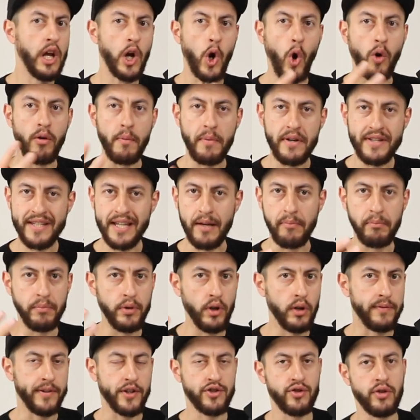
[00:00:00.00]
come per
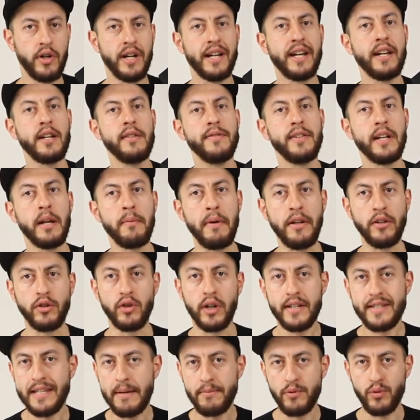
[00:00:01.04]
esempio faccio anche riferimento
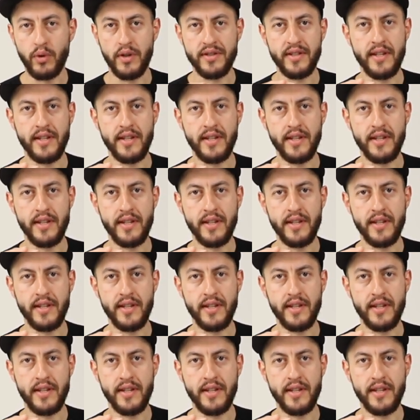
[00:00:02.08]
che siamo sulla